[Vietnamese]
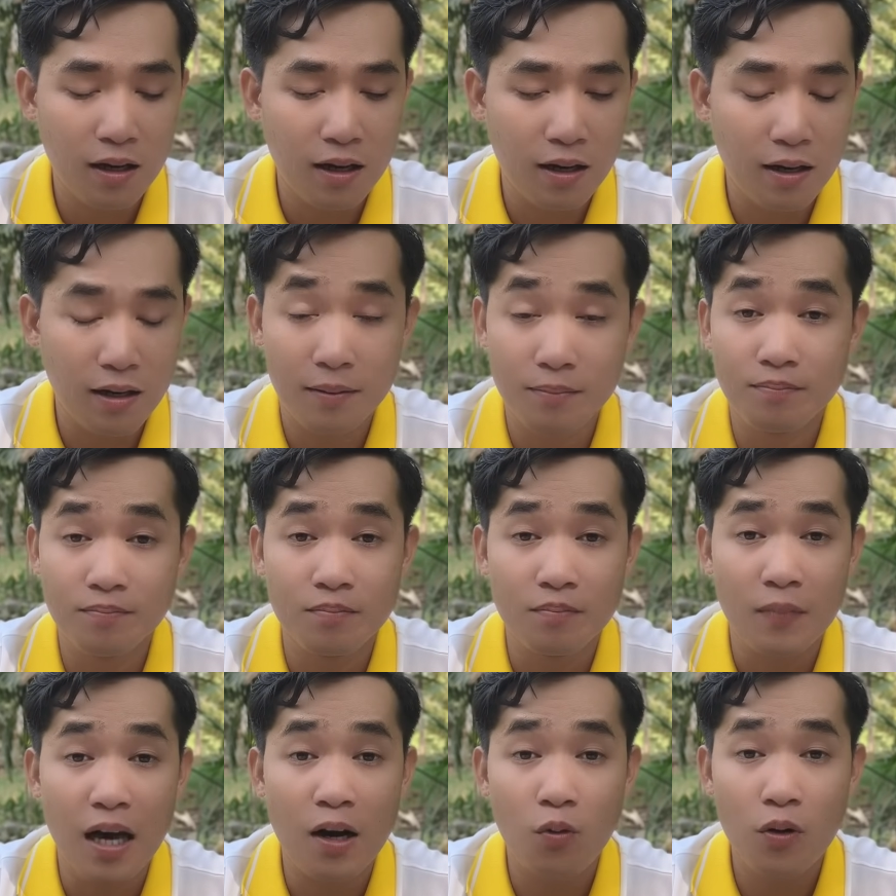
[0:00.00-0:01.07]
à
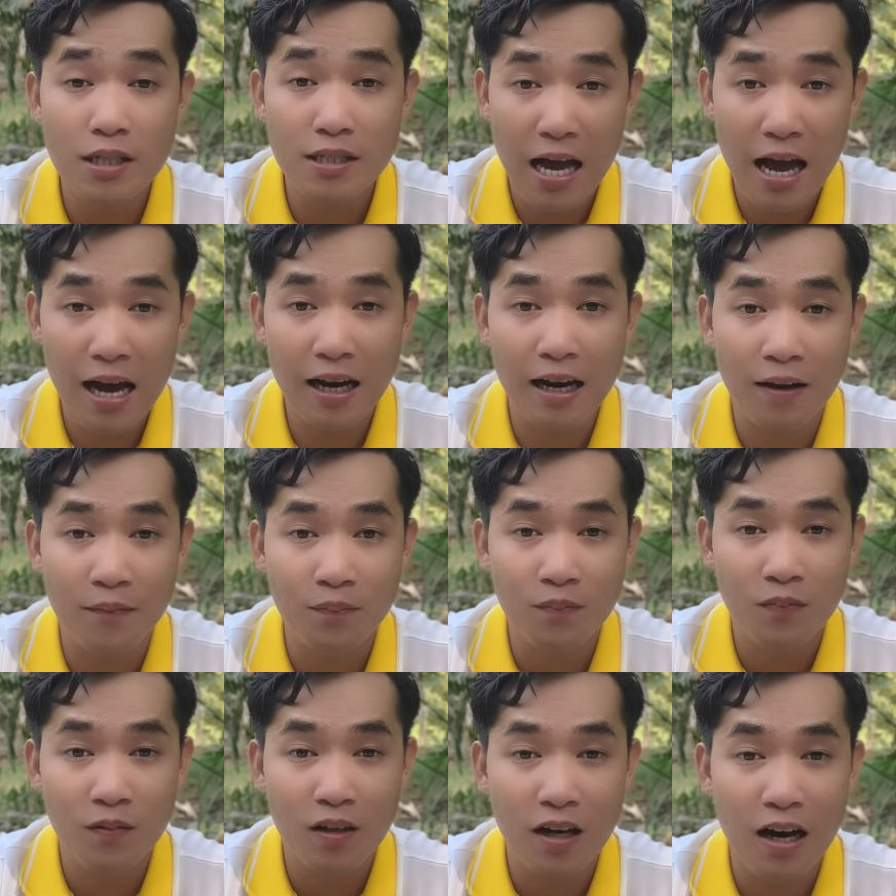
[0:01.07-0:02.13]
anh Quy Sang nè
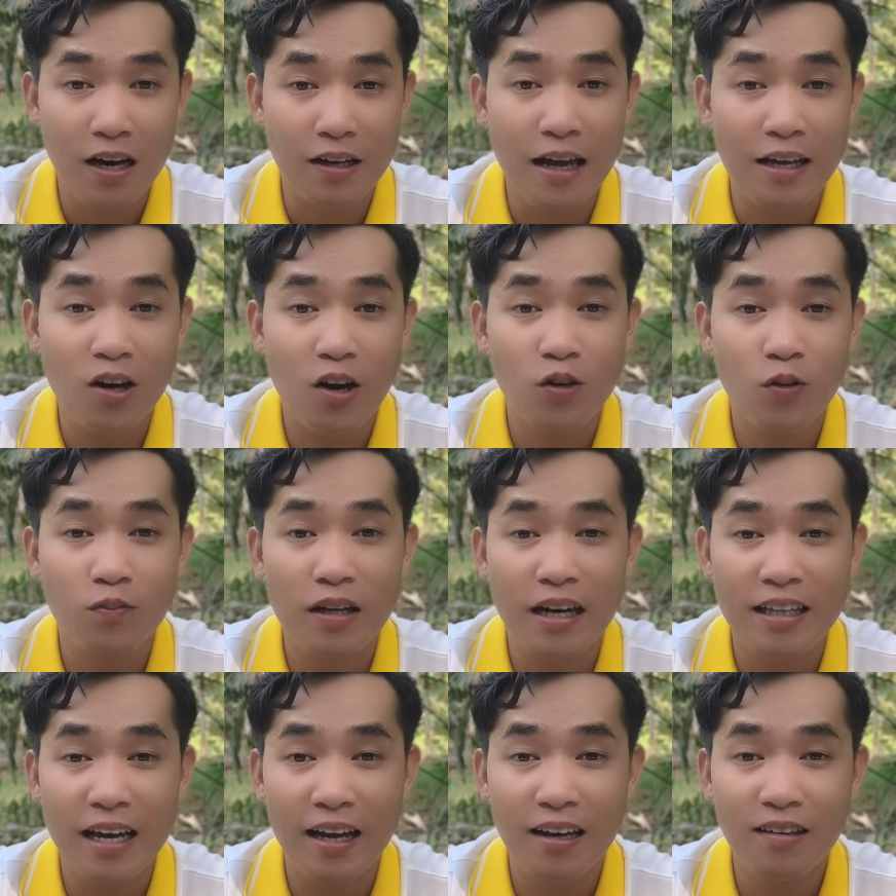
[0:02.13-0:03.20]
à, đã cho chúng
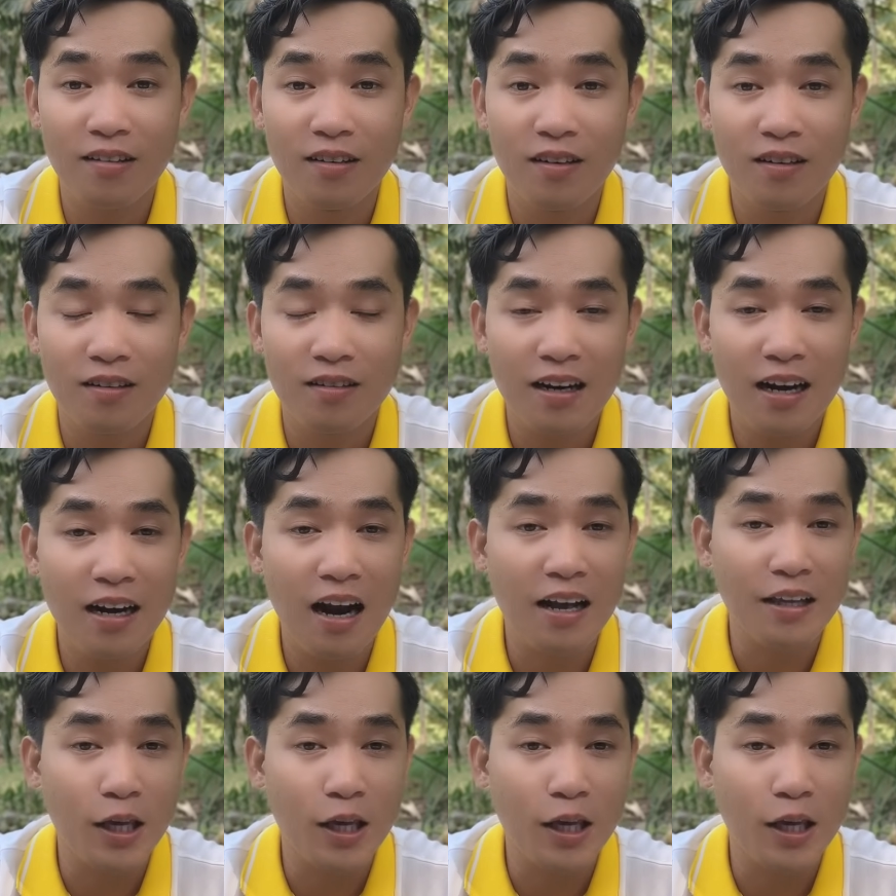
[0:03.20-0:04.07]
ta thấy được rất là